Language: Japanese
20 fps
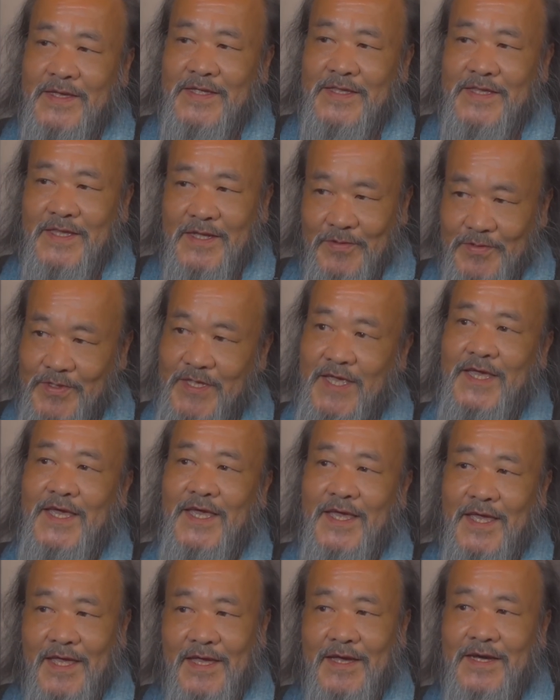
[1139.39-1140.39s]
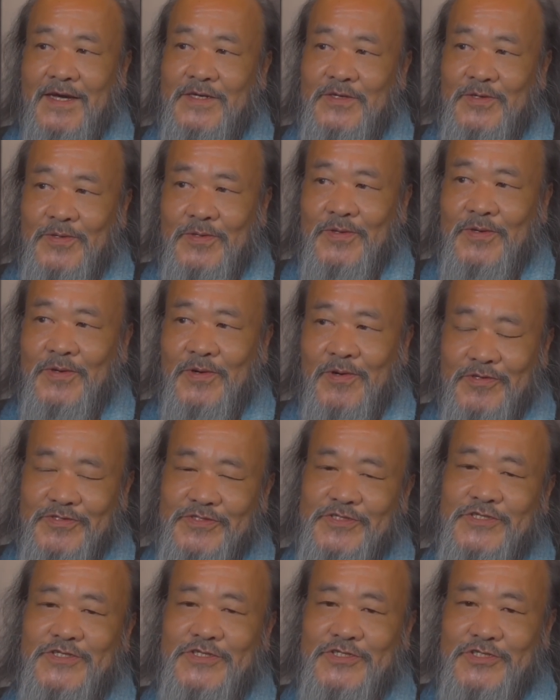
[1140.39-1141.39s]
なのであの
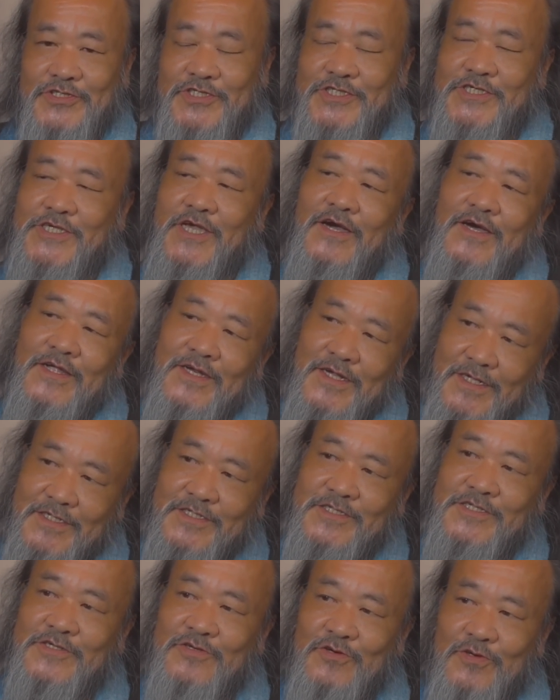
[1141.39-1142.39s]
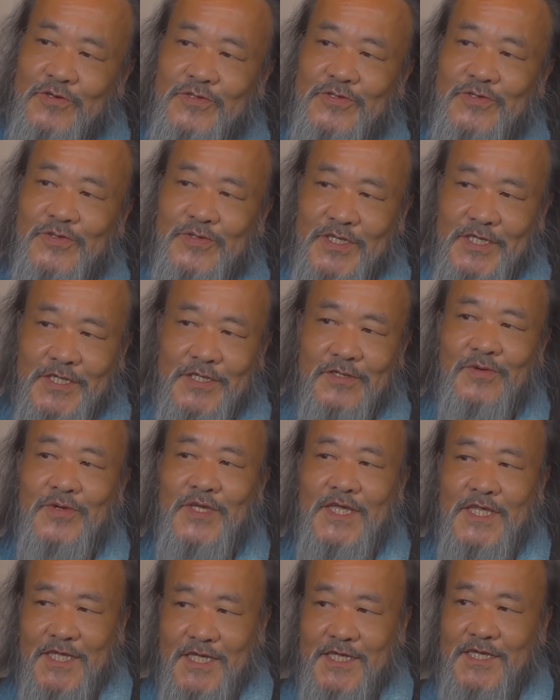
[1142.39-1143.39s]
こっちから都合のいい時
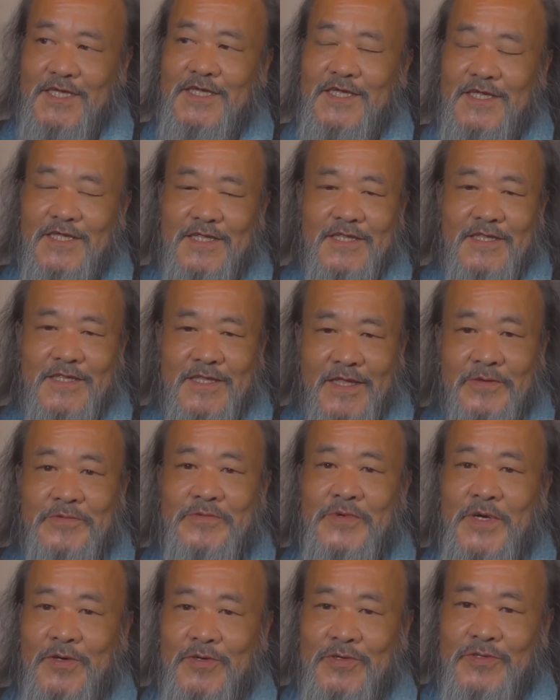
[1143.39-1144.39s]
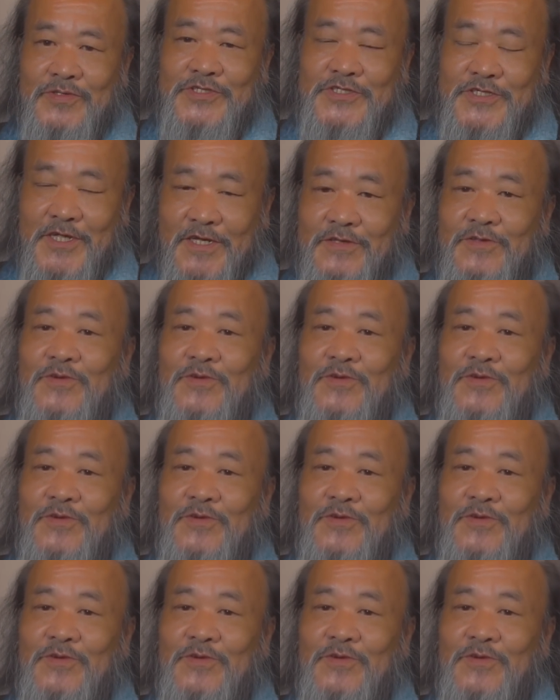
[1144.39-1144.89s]
に電話をしたい